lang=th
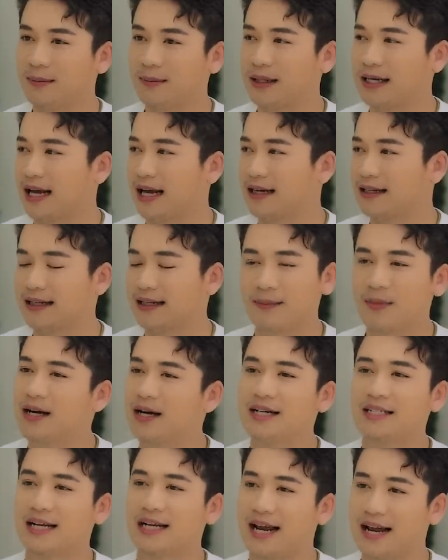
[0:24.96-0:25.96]
บ้านเหมือนกันแต่
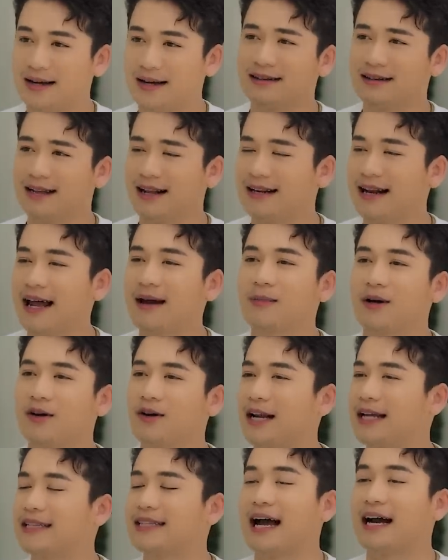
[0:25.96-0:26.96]
ไม่เคยชนะ แรก ๆ มั
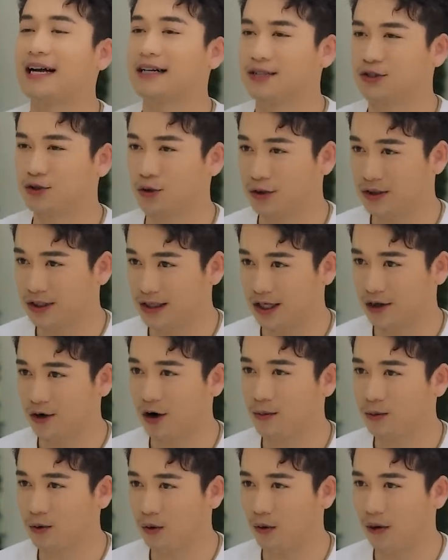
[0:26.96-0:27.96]
นก็ได้ตังค์จุนเจือ
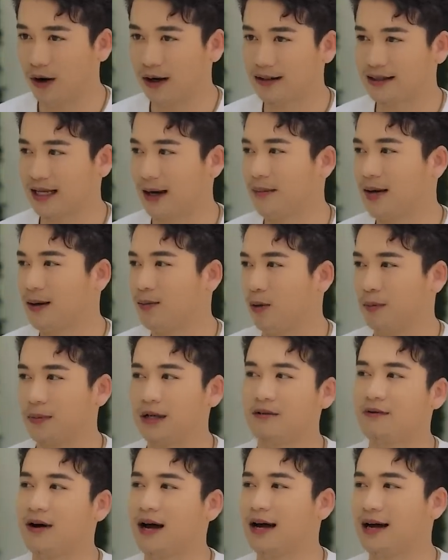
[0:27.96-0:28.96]
ครอบครัว ทำให้ผม
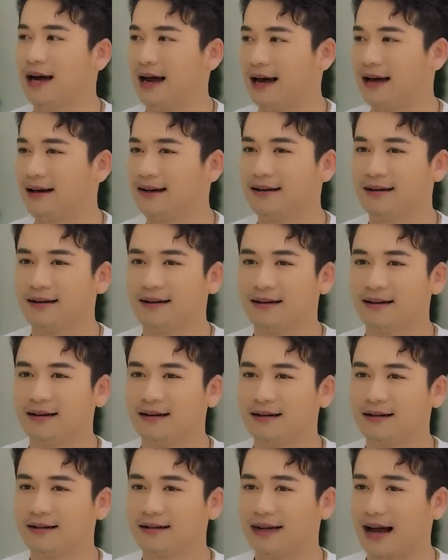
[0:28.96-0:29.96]
คิดว่าอ่ะ
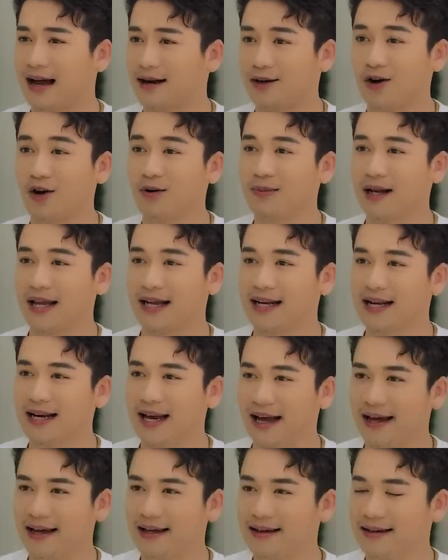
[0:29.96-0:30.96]
การร้องเพลง
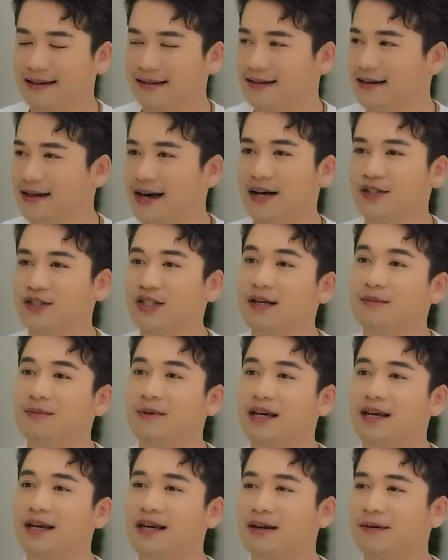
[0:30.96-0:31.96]
นี่แหละ คืออาชีพ
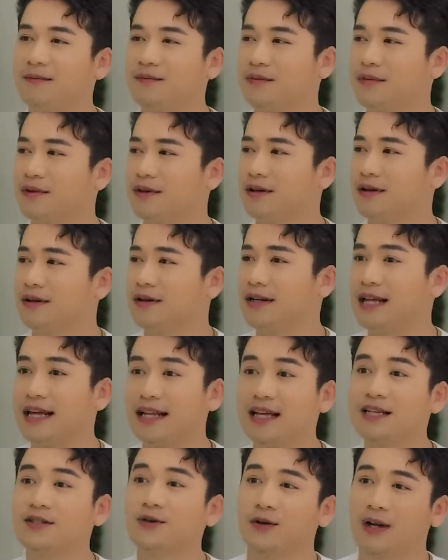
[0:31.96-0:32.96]
ที่
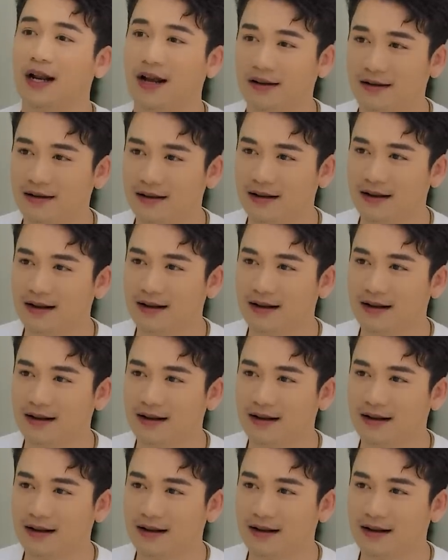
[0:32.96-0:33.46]
ดีที่สุดแล้ว